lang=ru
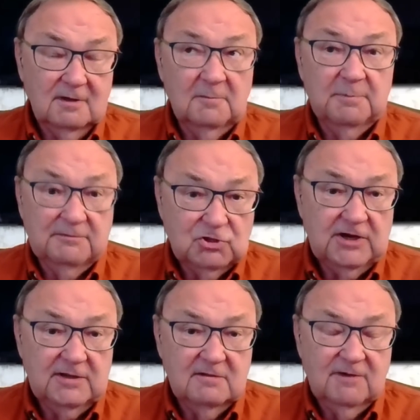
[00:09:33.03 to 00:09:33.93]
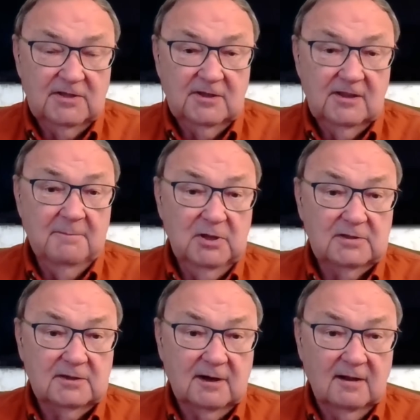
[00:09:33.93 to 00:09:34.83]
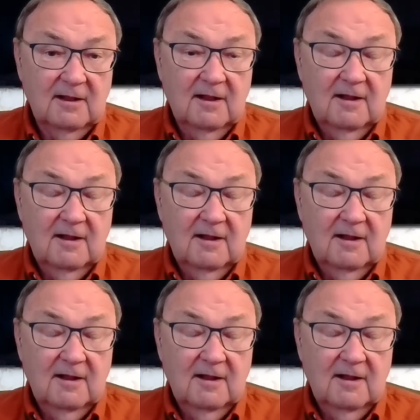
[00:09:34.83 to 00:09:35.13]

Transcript: она превышает 2 километра.